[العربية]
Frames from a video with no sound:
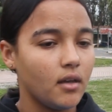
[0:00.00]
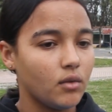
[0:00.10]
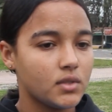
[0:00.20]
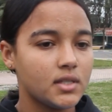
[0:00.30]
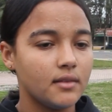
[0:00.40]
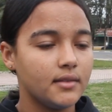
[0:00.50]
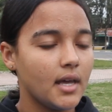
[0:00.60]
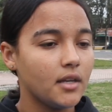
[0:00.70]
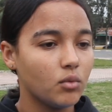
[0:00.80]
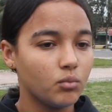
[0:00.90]
استاذ
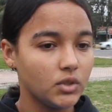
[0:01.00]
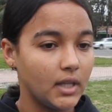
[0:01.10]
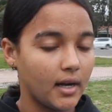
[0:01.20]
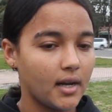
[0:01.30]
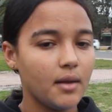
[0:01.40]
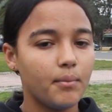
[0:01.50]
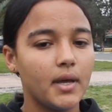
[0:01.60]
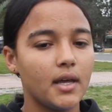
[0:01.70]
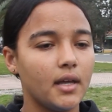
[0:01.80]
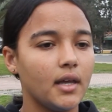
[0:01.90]
ديالنا ومدرب
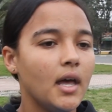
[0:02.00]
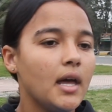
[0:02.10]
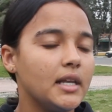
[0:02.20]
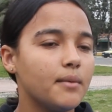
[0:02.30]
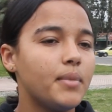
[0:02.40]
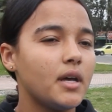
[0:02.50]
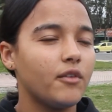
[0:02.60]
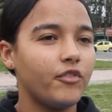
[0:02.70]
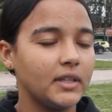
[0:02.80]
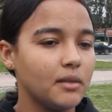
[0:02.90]
آه، اللي
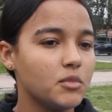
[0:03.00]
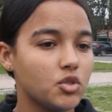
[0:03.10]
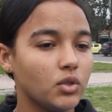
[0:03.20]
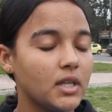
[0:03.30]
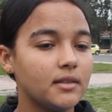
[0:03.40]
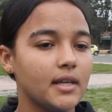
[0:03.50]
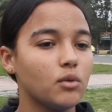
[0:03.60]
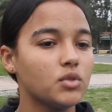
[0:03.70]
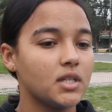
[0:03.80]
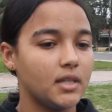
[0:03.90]
بفضل المجهودات
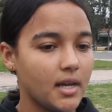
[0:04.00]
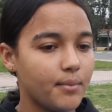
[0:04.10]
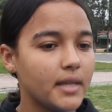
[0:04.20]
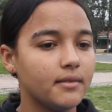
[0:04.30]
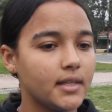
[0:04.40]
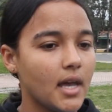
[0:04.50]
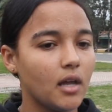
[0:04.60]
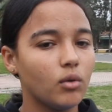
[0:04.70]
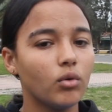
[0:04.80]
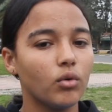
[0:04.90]
ديالو والتدريبات
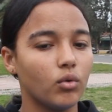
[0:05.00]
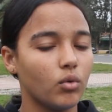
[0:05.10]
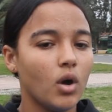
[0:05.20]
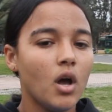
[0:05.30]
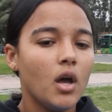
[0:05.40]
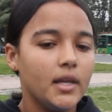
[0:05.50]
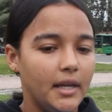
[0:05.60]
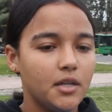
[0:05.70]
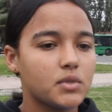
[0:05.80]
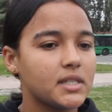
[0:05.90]
ديالو
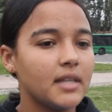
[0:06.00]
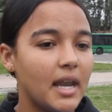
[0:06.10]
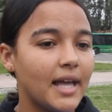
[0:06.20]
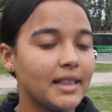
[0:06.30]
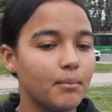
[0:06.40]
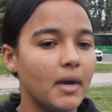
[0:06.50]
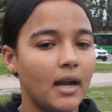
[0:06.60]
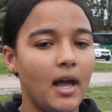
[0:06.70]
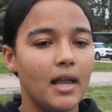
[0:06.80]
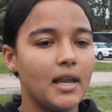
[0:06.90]
يعني وصلنا لهذه
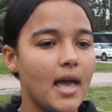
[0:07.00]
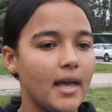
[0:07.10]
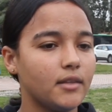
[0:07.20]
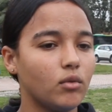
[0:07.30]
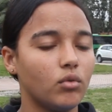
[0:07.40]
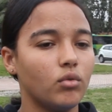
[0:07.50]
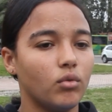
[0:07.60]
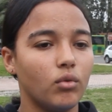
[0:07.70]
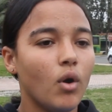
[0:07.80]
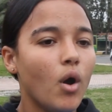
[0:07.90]
المرحله هذه
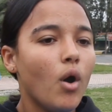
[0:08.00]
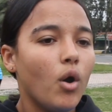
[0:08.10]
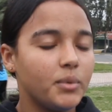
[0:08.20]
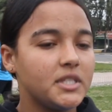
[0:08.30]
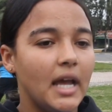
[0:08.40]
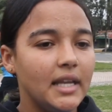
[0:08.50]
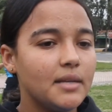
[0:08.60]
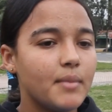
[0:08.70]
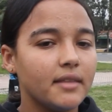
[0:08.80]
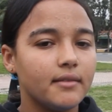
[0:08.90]

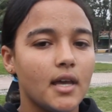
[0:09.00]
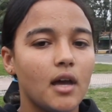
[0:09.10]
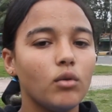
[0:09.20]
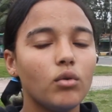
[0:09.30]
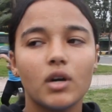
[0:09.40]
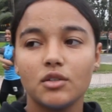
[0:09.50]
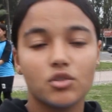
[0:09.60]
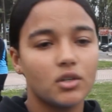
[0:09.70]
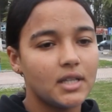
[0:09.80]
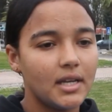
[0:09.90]
وبالتعليمات ديالو
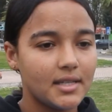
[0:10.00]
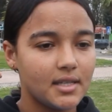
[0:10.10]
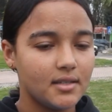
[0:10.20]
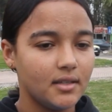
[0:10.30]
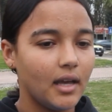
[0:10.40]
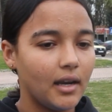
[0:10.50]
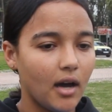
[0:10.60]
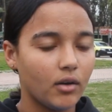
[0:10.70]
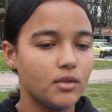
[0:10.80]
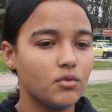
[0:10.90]
وكنشكر حتى الاساتذه
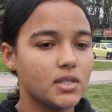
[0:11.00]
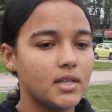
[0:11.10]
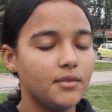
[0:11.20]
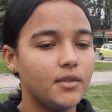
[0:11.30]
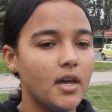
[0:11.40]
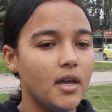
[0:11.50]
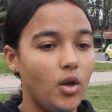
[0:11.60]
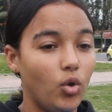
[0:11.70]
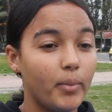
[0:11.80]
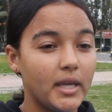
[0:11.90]
الاخرين استاذ
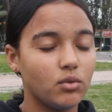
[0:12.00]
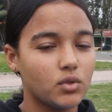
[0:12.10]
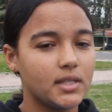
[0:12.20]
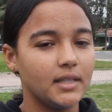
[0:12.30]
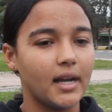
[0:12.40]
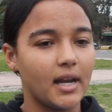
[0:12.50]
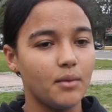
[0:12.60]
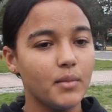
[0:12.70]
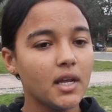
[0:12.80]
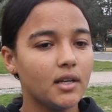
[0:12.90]
عبيد واستاذ
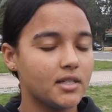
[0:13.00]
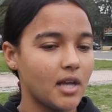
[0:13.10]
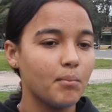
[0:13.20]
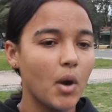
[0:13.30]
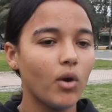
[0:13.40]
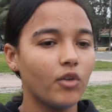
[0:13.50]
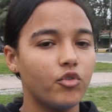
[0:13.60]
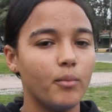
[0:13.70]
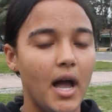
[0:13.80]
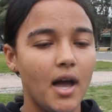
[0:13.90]
الريمي اللي تما
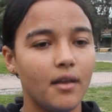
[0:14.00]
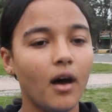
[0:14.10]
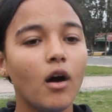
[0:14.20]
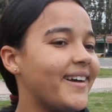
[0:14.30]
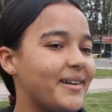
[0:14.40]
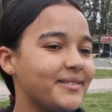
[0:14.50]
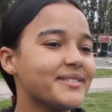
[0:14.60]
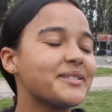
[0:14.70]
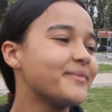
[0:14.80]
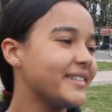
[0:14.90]
وقفوا معنا آه،
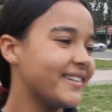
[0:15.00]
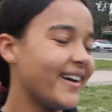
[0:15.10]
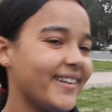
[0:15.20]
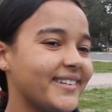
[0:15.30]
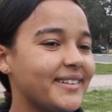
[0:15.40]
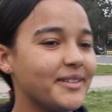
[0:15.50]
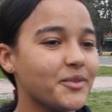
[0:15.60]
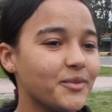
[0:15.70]
نتمنى انني